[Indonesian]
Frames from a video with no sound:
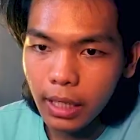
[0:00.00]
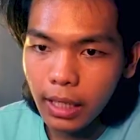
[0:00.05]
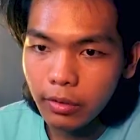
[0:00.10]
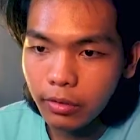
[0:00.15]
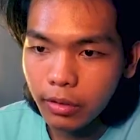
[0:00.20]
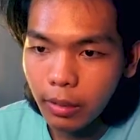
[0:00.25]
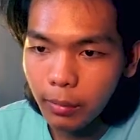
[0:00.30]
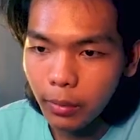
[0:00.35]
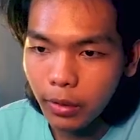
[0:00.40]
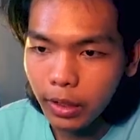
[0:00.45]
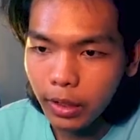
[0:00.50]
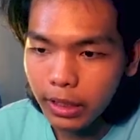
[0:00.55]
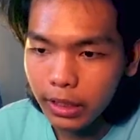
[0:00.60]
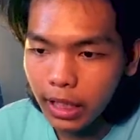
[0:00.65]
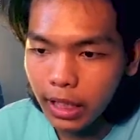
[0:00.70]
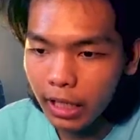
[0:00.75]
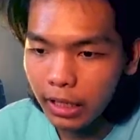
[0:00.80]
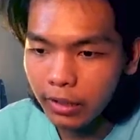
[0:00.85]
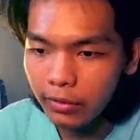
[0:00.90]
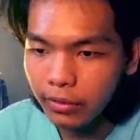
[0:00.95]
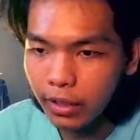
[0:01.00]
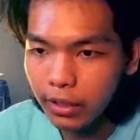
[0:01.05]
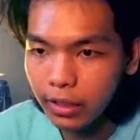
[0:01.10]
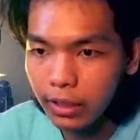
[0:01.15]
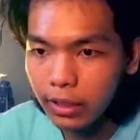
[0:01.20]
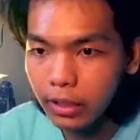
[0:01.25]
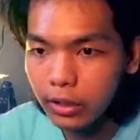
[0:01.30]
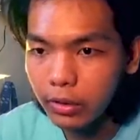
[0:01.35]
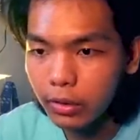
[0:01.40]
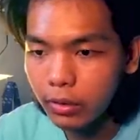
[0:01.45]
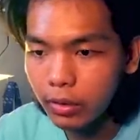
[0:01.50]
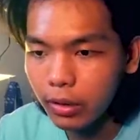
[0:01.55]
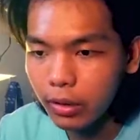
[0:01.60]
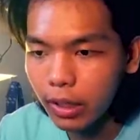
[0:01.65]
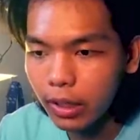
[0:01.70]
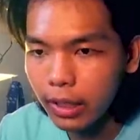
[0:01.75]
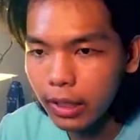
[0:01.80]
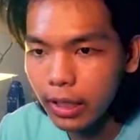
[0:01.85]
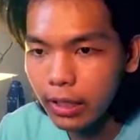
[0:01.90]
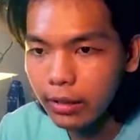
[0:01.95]
Ya, sudah boleh kita aktifkan ini dulu
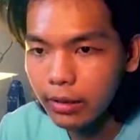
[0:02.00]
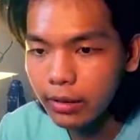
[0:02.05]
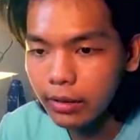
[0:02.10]
lah ya.